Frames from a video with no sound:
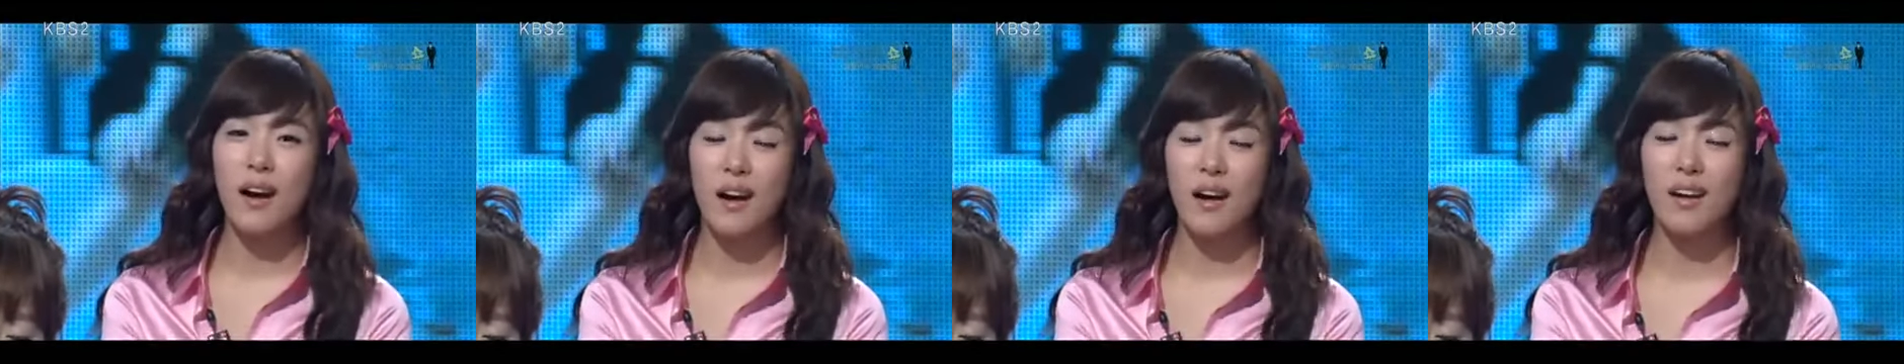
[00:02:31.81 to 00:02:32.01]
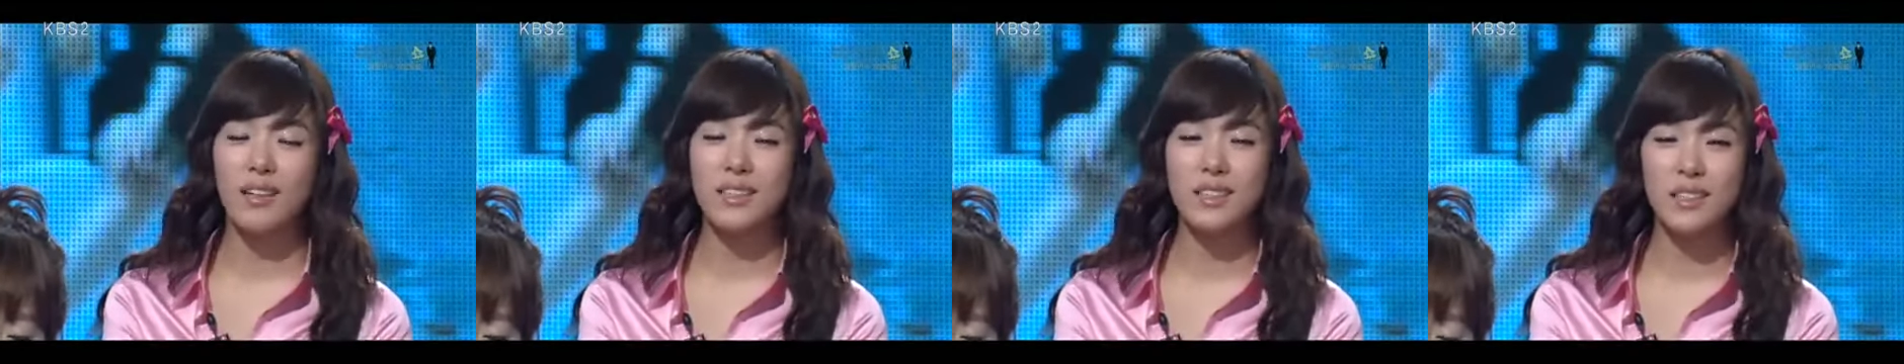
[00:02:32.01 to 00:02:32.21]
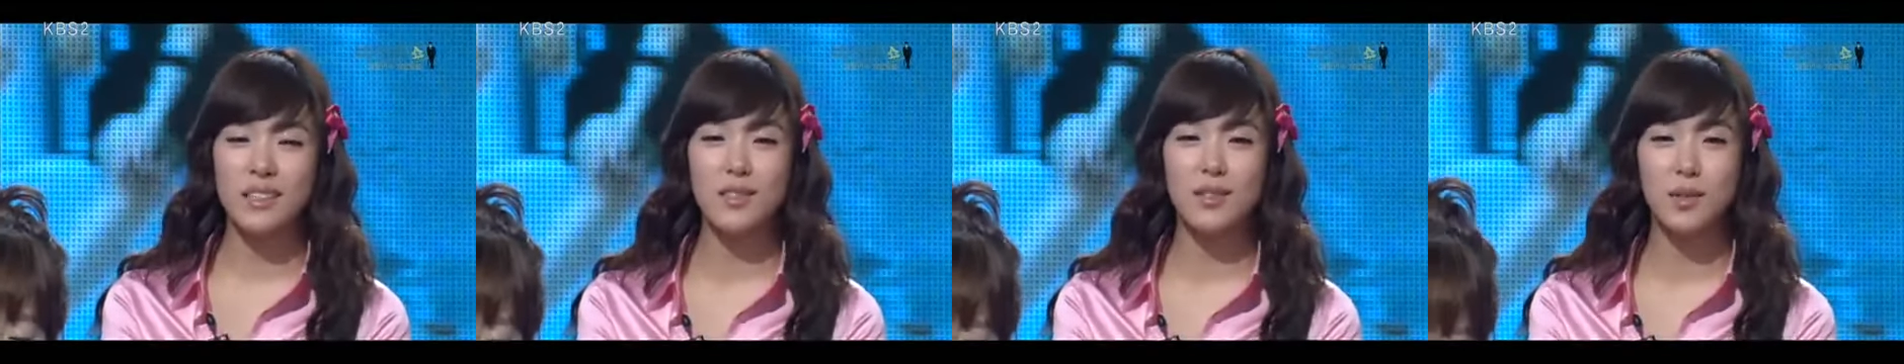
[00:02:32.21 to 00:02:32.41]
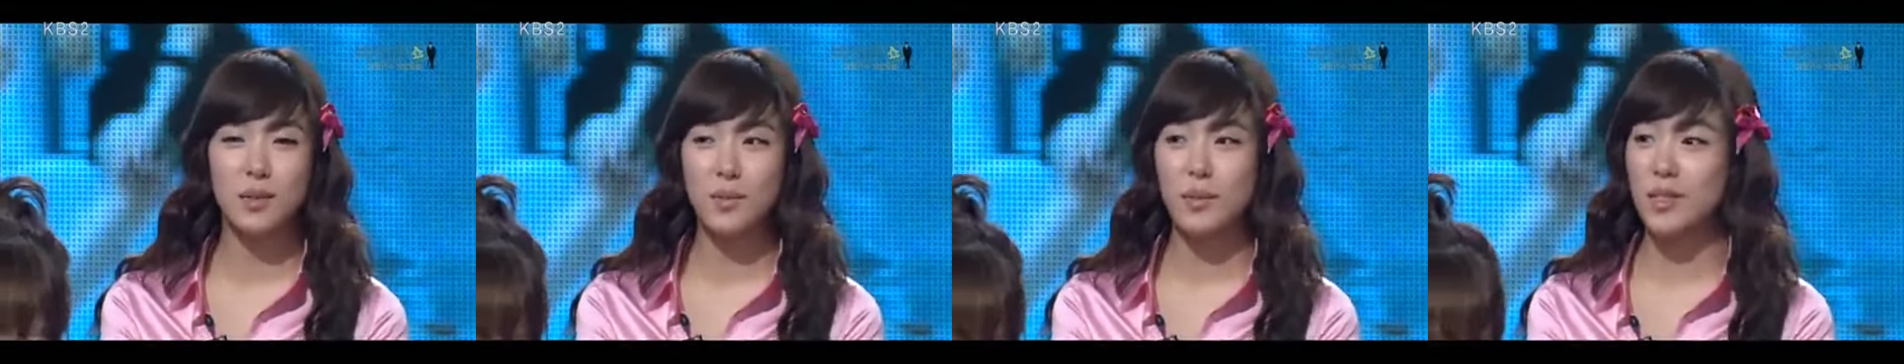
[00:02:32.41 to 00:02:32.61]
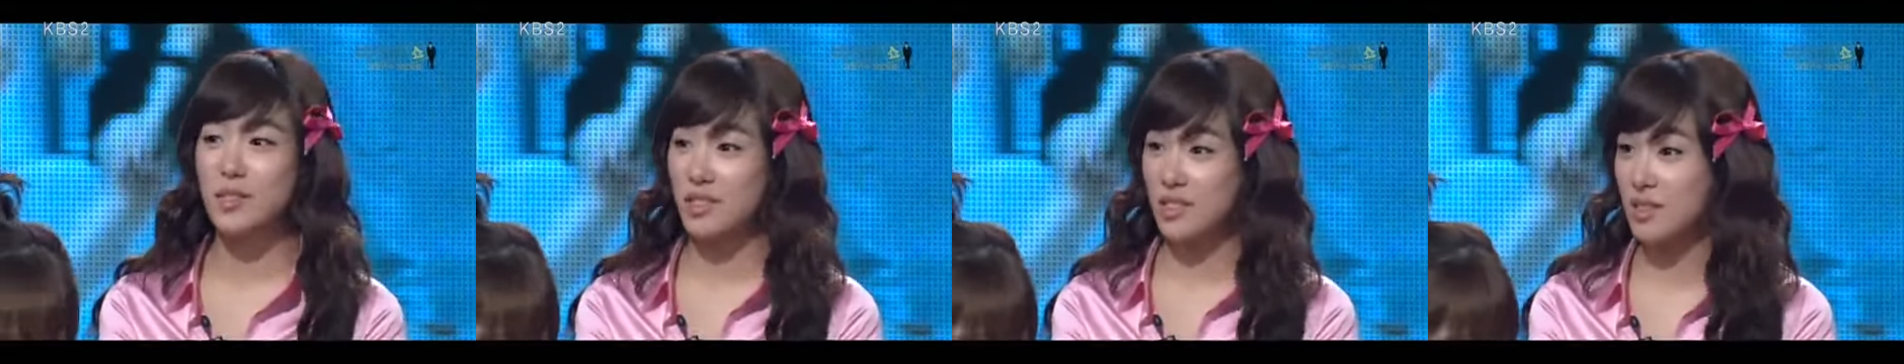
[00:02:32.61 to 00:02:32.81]
아 쟤는
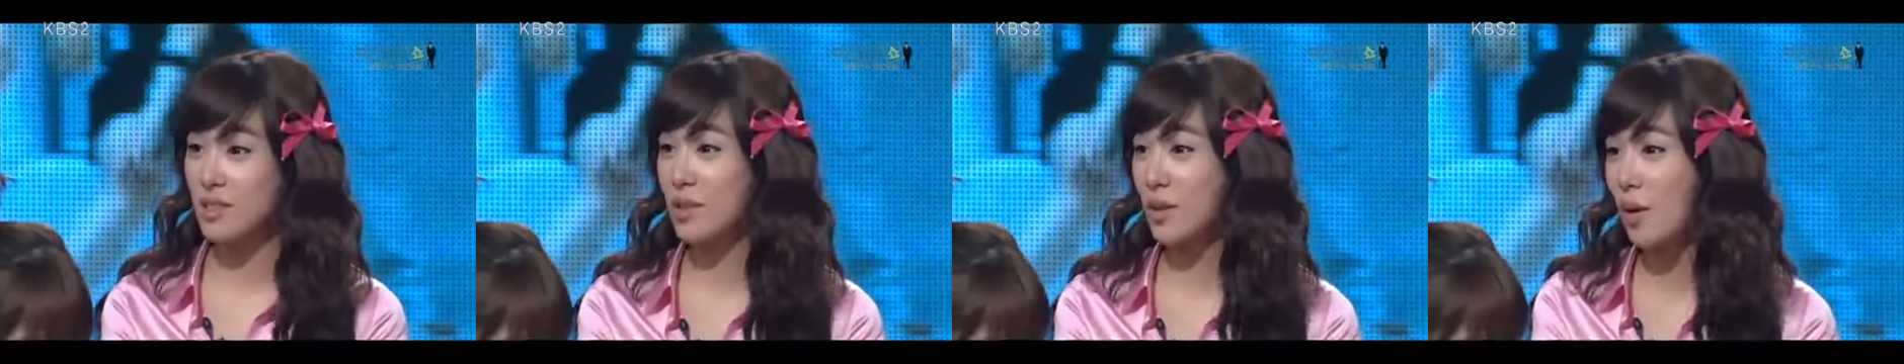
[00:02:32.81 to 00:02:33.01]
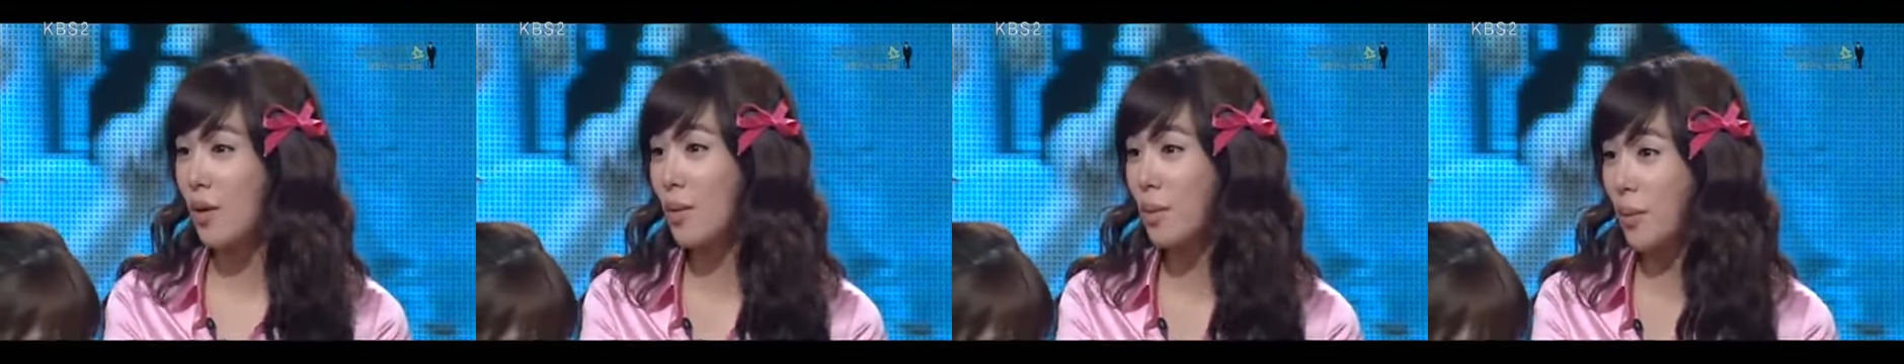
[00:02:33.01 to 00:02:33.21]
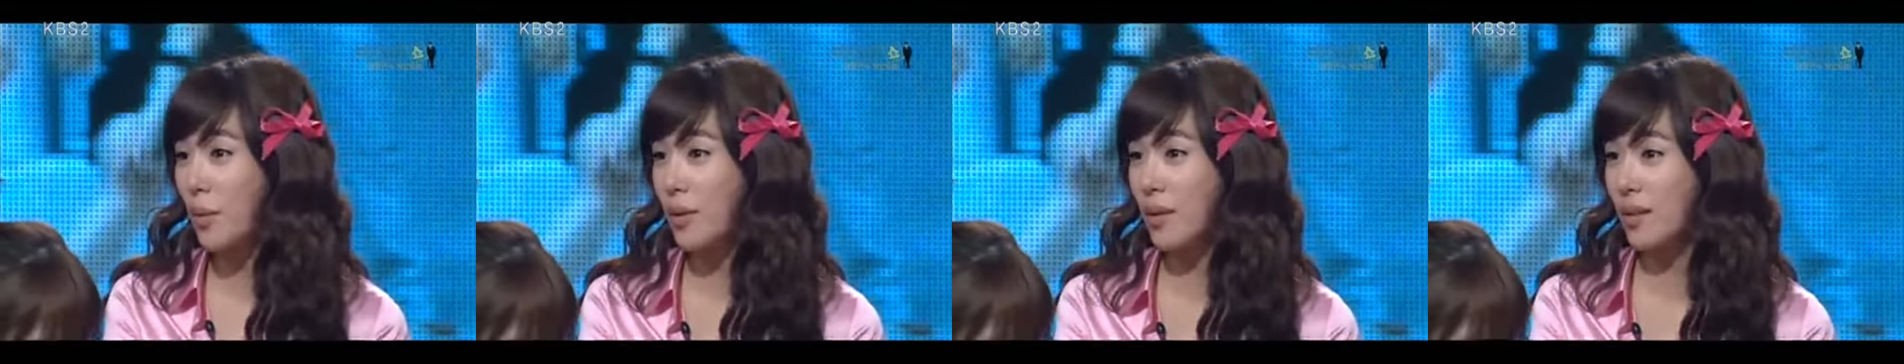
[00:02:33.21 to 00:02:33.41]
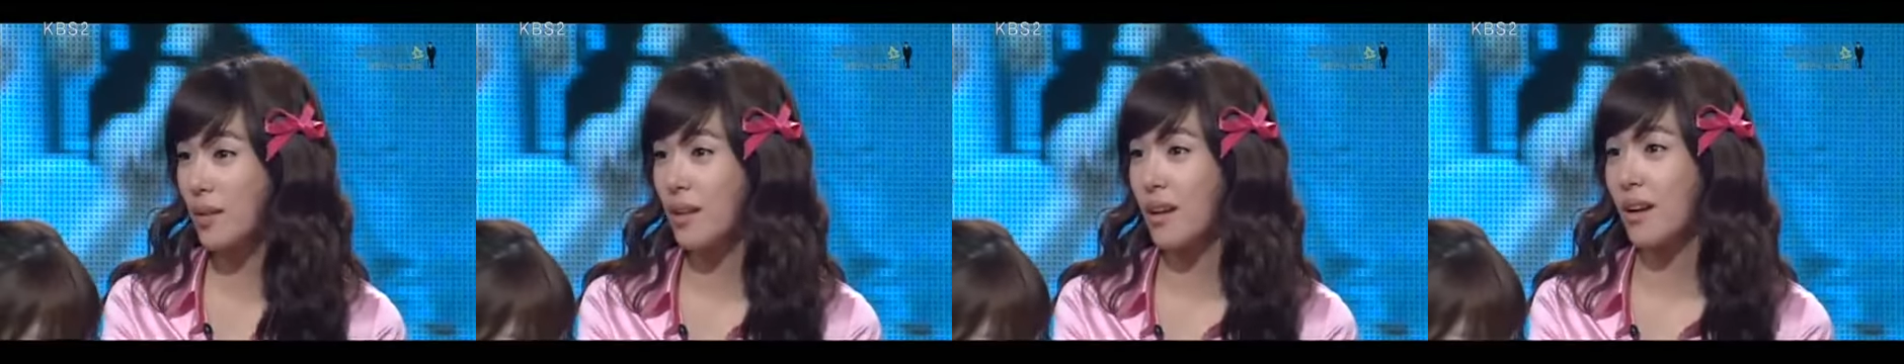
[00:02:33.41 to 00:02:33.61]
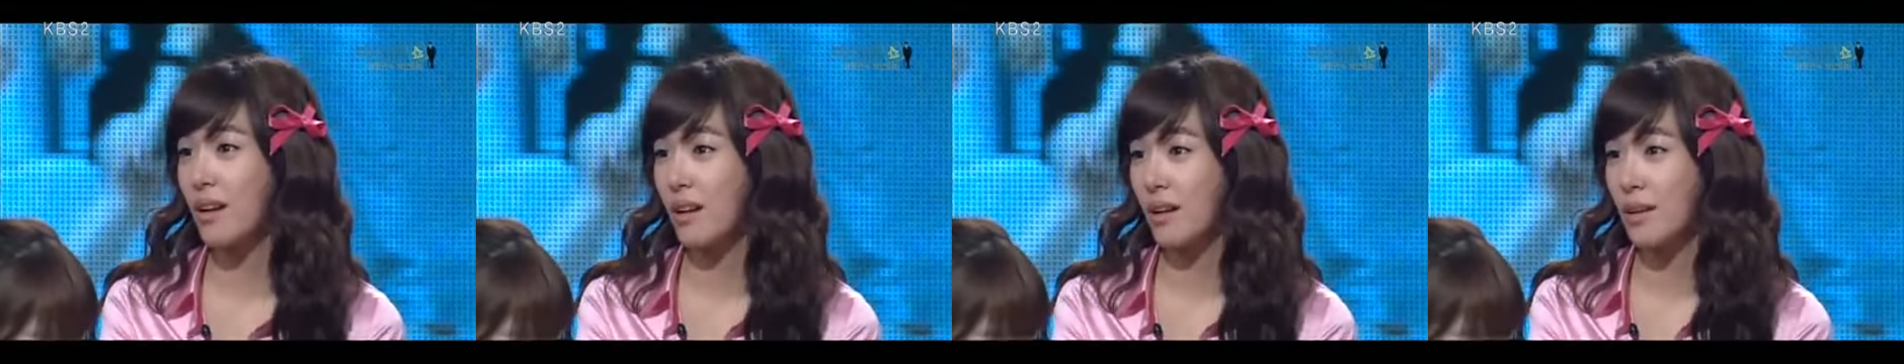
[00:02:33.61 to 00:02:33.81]
정말 즐거워
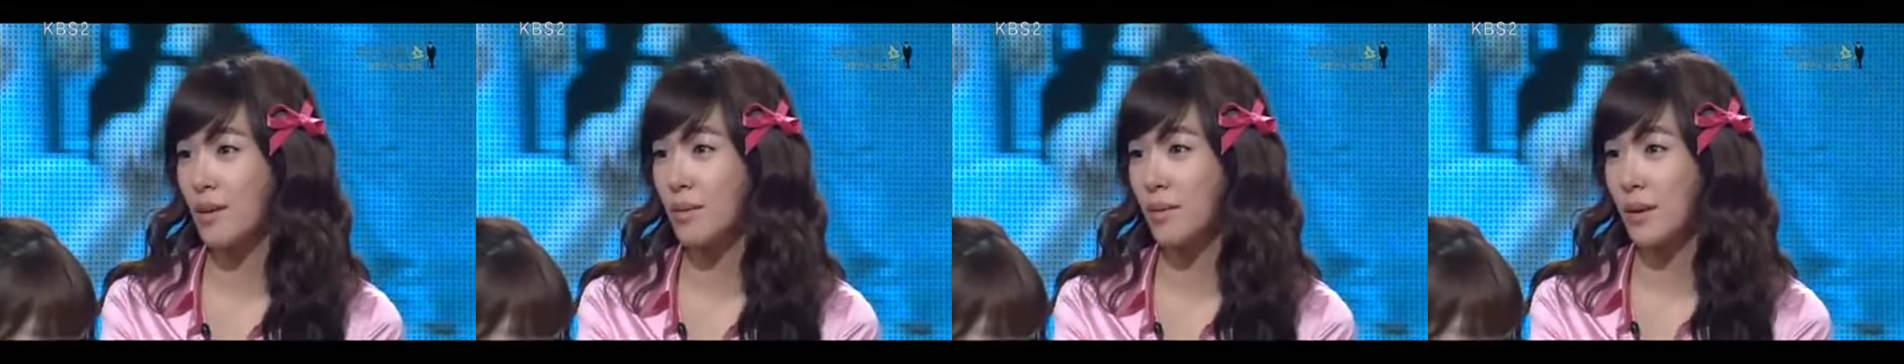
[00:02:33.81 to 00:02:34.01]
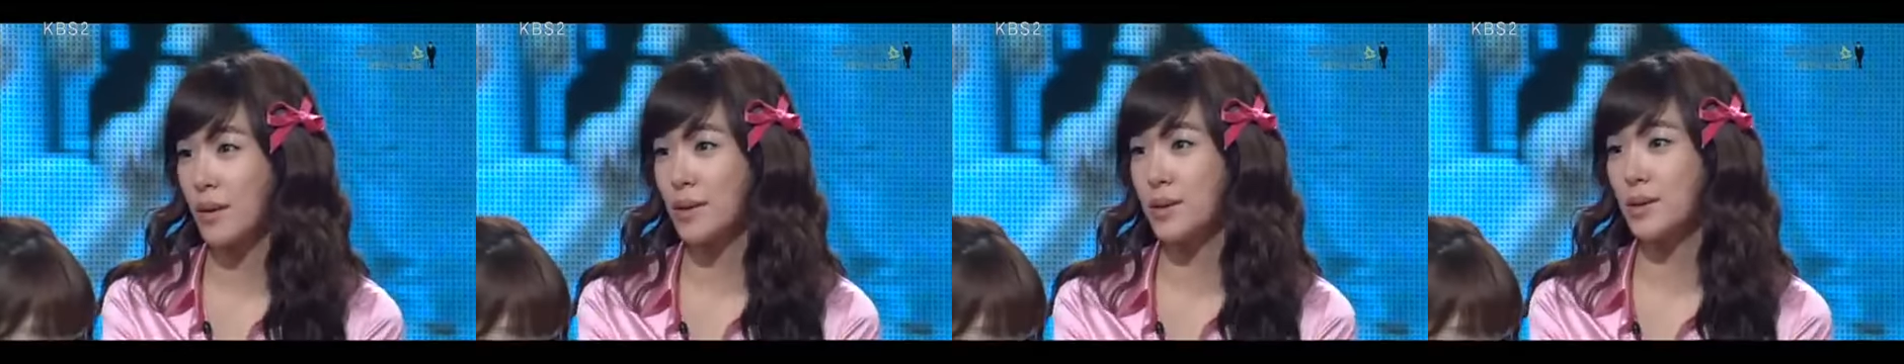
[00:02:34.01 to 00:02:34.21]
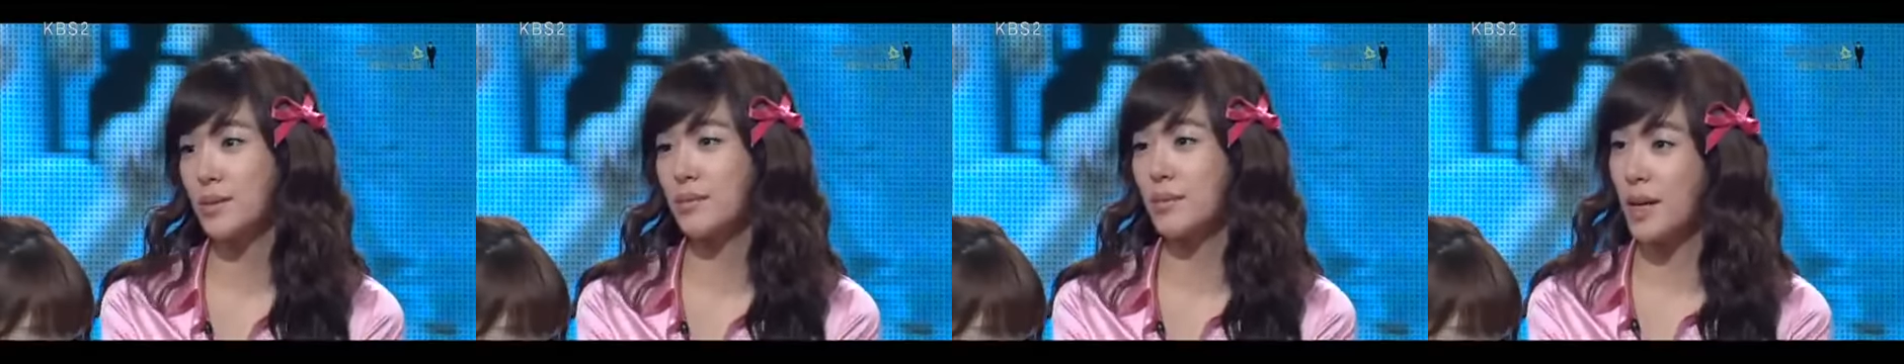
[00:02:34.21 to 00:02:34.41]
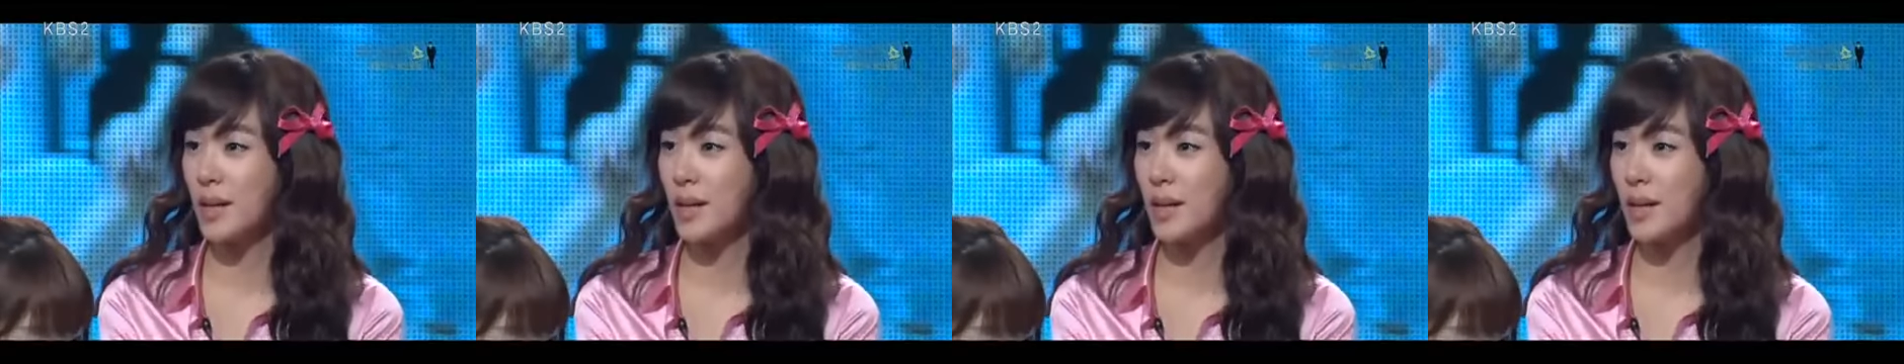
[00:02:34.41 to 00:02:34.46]
보인다라는 말,